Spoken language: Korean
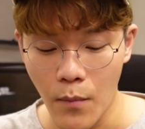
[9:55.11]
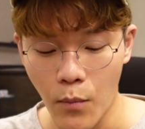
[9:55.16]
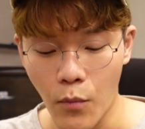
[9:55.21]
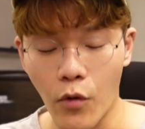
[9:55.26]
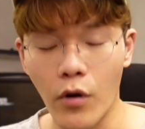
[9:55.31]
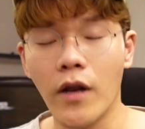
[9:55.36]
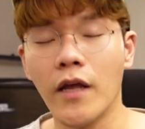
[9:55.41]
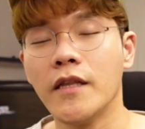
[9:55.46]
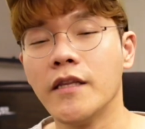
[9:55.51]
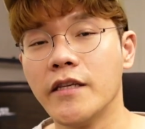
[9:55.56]

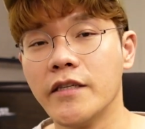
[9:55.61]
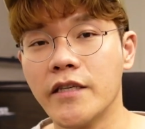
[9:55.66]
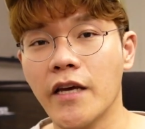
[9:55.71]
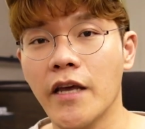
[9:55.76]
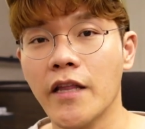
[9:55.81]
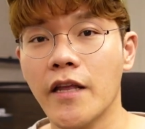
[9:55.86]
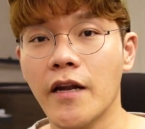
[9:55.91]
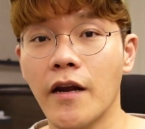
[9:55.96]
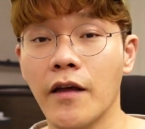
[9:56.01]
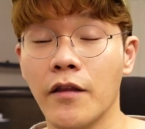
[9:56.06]
원래
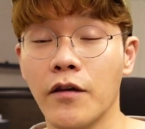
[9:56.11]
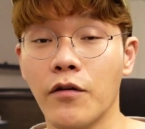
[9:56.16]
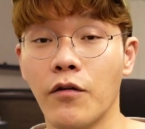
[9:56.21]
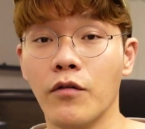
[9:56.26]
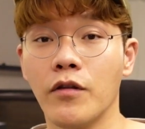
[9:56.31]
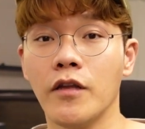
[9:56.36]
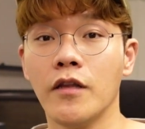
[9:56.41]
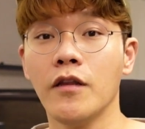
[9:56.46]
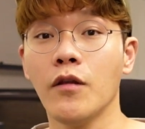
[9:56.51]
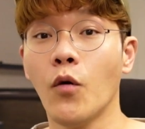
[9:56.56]
디자인이라는
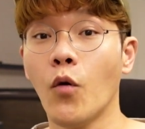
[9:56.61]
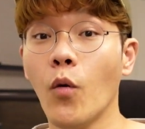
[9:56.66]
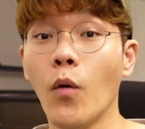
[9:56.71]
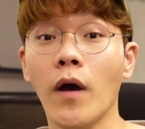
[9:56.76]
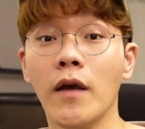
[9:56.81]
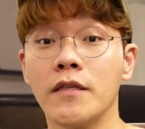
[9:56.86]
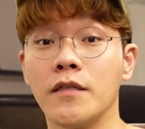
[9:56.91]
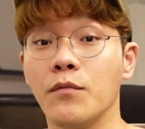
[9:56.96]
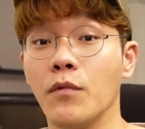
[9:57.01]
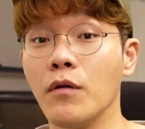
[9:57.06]
거는
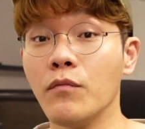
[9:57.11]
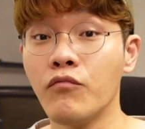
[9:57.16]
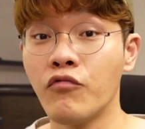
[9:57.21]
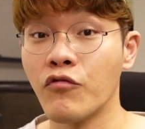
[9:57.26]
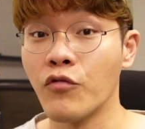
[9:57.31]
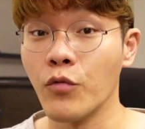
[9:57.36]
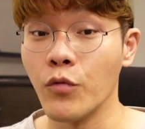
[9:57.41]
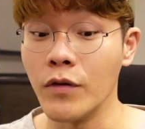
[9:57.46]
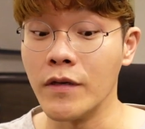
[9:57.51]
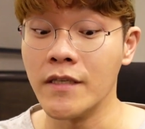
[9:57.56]
호가 있으면
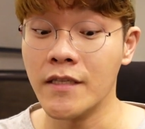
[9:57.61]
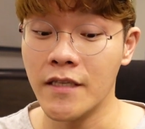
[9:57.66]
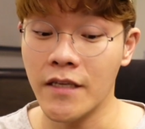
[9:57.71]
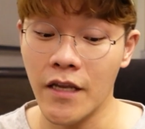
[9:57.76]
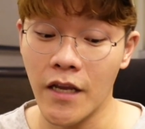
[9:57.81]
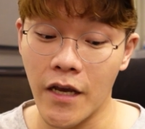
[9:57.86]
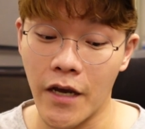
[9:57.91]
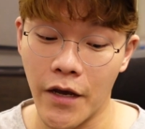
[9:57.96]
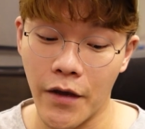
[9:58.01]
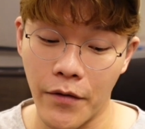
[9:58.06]
불호도
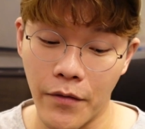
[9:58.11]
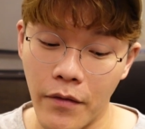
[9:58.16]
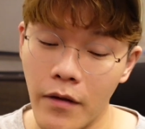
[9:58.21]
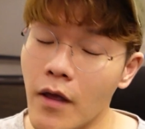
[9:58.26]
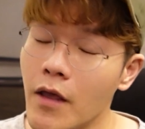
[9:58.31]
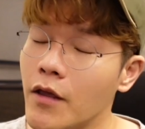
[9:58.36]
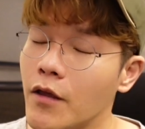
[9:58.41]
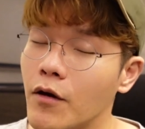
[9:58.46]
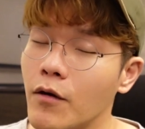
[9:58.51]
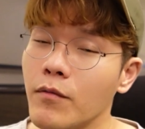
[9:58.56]
있으니까요
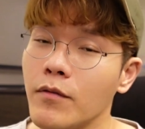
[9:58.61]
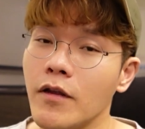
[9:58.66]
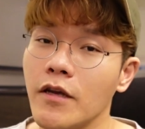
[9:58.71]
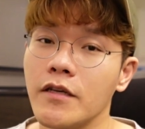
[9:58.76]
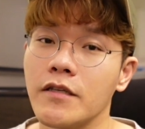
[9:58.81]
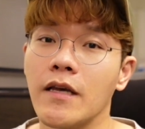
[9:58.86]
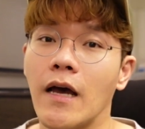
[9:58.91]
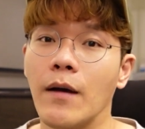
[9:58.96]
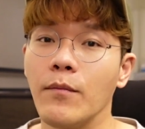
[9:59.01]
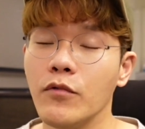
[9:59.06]

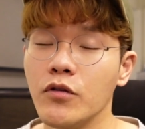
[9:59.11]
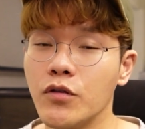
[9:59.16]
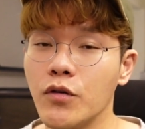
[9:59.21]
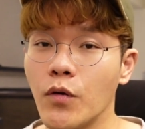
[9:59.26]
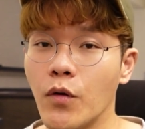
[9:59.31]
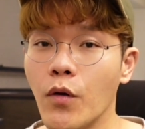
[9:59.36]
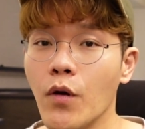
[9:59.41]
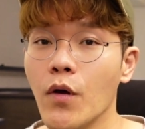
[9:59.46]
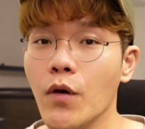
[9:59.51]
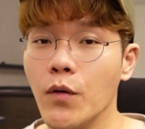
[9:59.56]
여러분들께서
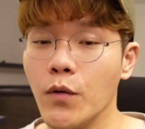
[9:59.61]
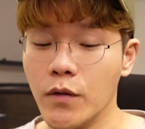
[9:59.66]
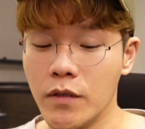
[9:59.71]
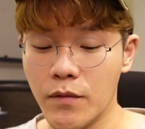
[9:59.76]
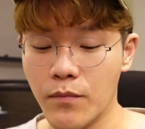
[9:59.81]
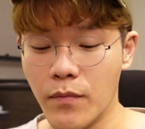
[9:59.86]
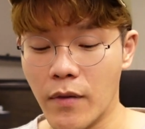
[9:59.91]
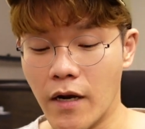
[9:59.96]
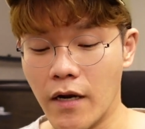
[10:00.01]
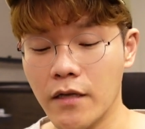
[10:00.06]
아무쪼록 이
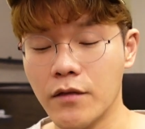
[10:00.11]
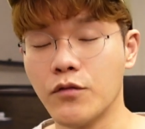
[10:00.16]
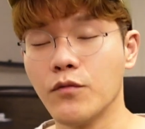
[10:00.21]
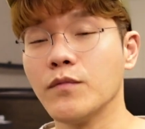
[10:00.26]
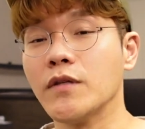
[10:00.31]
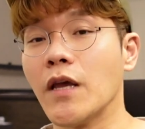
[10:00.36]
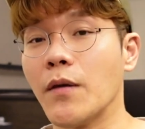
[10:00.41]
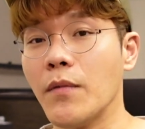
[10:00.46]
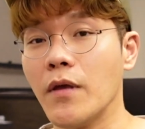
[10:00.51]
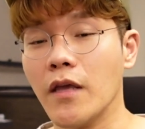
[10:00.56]
신발 좀
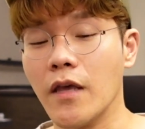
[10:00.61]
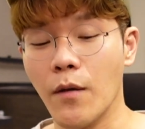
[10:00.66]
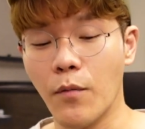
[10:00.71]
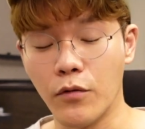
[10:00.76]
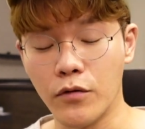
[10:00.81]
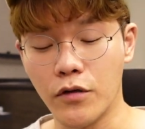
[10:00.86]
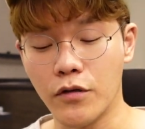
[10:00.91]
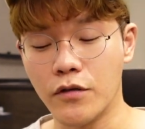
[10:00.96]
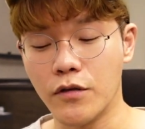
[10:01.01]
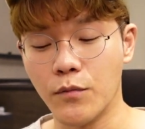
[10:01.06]
재밌게
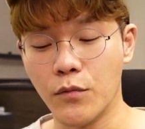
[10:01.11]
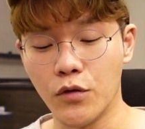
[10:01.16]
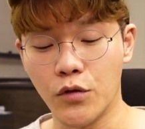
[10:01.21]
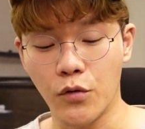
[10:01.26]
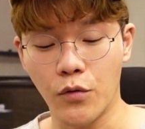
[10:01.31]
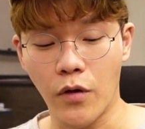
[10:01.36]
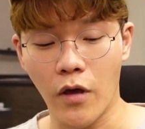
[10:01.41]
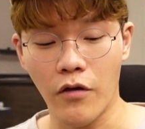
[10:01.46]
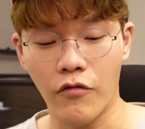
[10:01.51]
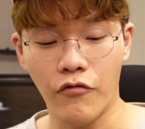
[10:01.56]
보셨으면
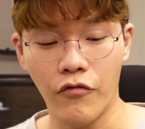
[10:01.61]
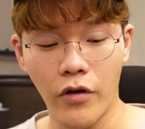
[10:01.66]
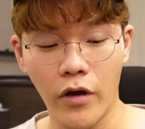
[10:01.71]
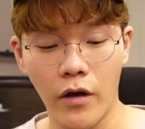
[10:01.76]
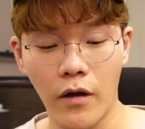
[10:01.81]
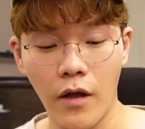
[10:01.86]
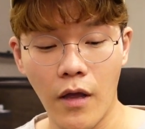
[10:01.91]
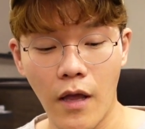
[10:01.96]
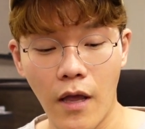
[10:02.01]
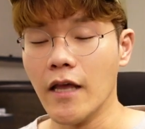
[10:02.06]

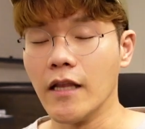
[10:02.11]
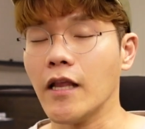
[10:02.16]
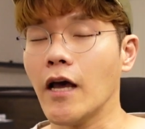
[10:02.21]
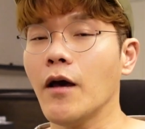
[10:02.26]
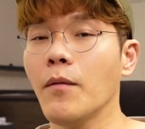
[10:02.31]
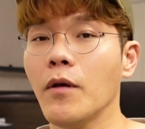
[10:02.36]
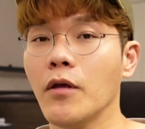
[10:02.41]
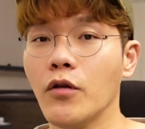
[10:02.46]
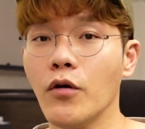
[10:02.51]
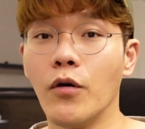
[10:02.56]
좋겠고요
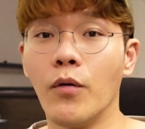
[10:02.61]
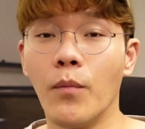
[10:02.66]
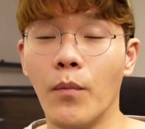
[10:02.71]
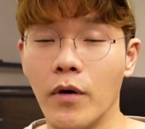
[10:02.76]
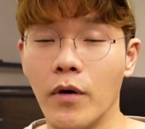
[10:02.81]
다음에도